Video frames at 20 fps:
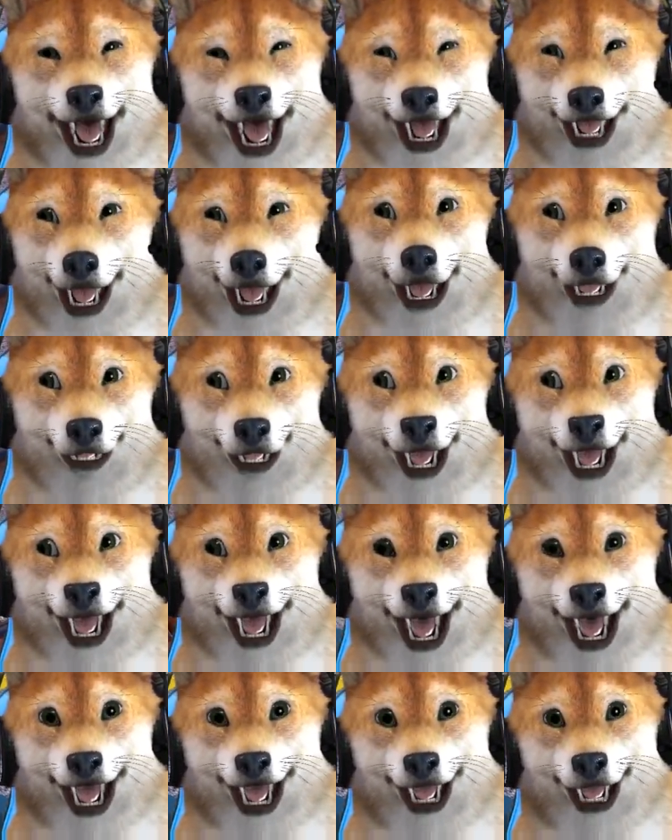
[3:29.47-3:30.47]
kommt. Wir sind ja
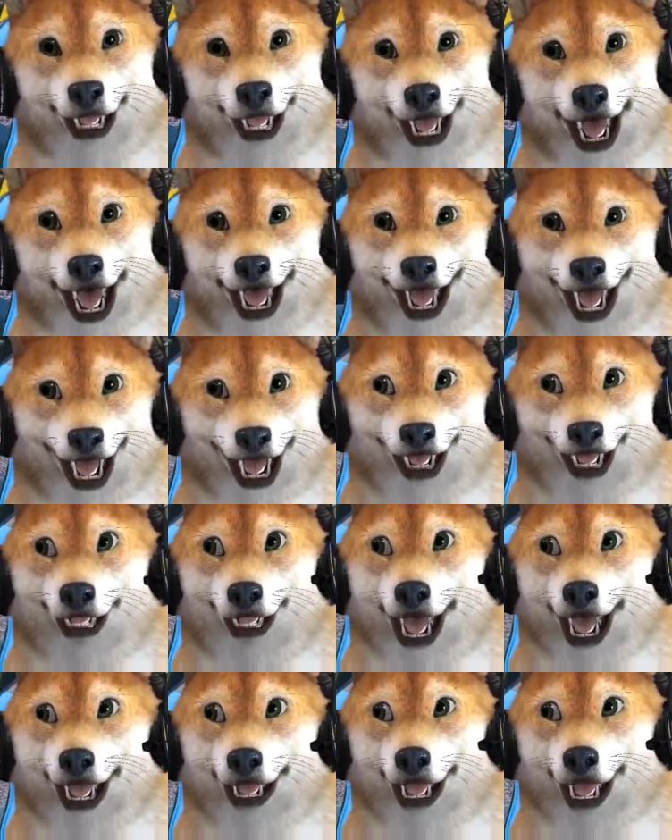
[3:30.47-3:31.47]
in L.A. Da
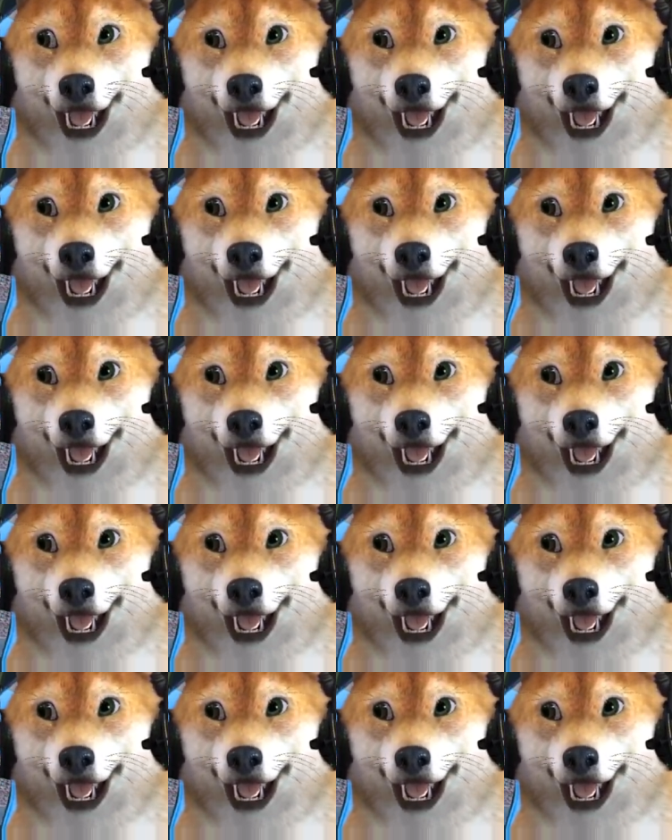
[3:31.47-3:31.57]
darfst du rechts